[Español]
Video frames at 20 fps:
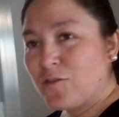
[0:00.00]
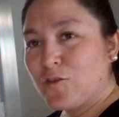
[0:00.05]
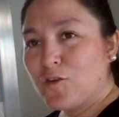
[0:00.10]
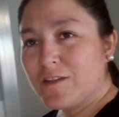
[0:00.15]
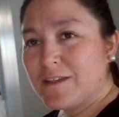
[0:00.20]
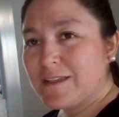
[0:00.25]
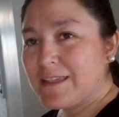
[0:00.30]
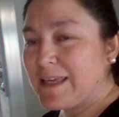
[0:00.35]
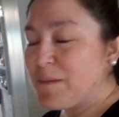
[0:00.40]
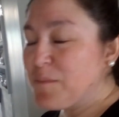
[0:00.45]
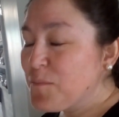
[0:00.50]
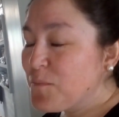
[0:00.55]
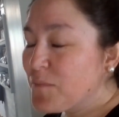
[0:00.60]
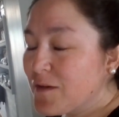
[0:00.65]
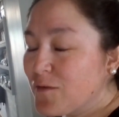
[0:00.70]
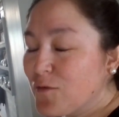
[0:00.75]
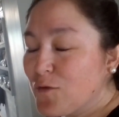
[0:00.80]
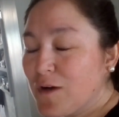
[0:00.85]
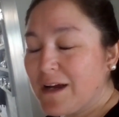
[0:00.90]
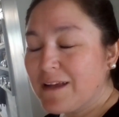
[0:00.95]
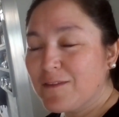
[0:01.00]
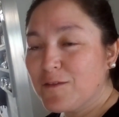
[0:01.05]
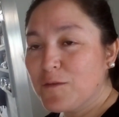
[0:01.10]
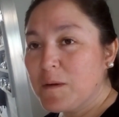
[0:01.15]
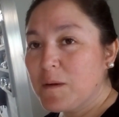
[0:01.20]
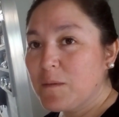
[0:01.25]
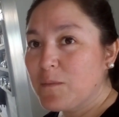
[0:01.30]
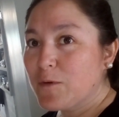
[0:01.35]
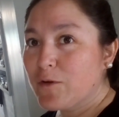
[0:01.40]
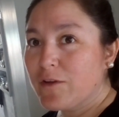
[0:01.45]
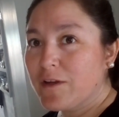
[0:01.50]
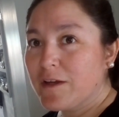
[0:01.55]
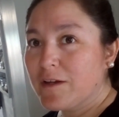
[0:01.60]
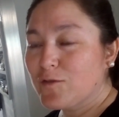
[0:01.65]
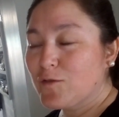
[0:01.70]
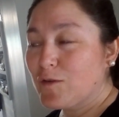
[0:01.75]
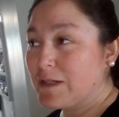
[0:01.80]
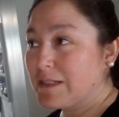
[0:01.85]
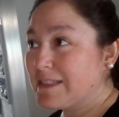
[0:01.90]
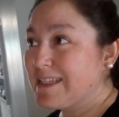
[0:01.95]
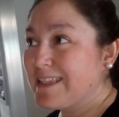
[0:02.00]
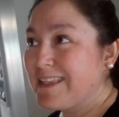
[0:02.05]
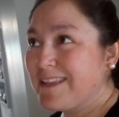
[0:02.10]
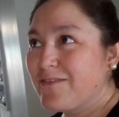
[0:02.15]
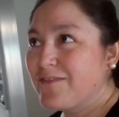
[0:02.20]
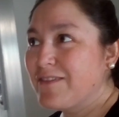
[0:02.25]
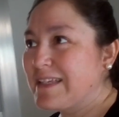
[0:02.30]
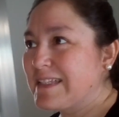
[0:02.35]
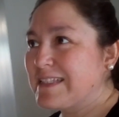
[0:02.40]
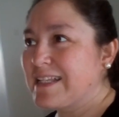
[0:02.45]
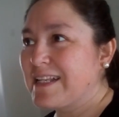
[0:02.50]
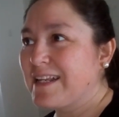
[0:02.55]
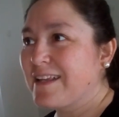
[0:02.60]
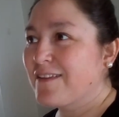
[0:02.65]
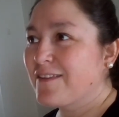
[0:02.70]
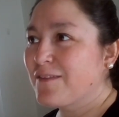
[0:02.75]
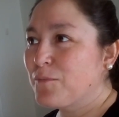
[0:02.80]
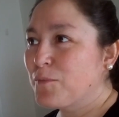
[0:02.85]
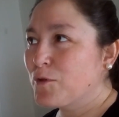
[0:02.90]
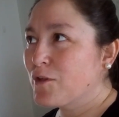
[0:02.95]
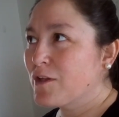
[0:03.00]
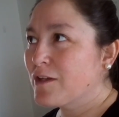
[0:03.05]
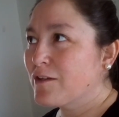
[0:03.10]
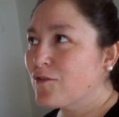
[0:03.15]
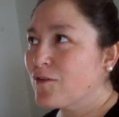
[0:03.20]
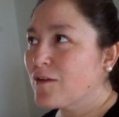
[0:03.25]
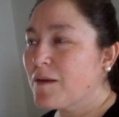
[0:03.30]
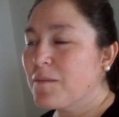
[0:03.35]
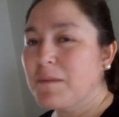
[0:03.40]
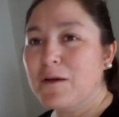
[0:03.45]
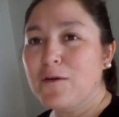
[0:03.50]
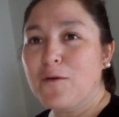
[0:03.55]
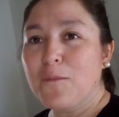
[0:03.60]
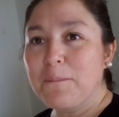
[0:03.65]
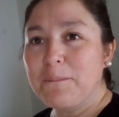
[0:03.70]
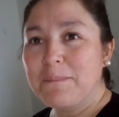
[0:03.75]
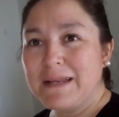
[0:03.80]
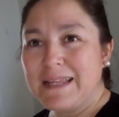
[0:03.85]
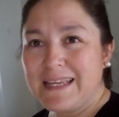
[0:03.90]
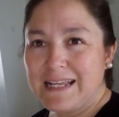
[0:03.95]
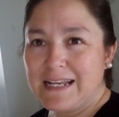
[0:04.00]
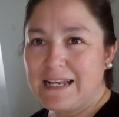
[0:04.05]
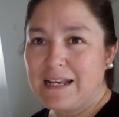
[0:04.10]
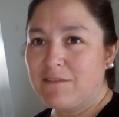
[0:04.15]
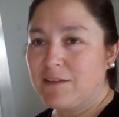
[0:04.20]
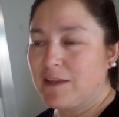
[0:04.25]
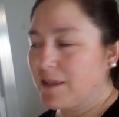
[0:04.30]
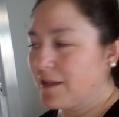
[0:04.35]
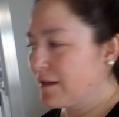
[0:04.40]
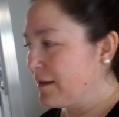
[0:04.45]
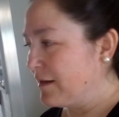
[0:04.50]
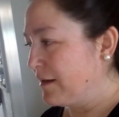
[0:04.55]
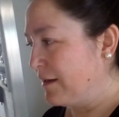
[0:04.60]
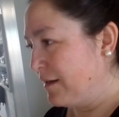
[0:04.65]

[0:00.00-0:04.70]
Yo siempre buscándome proyectos así difíciles, proyectos que me compliquen la vida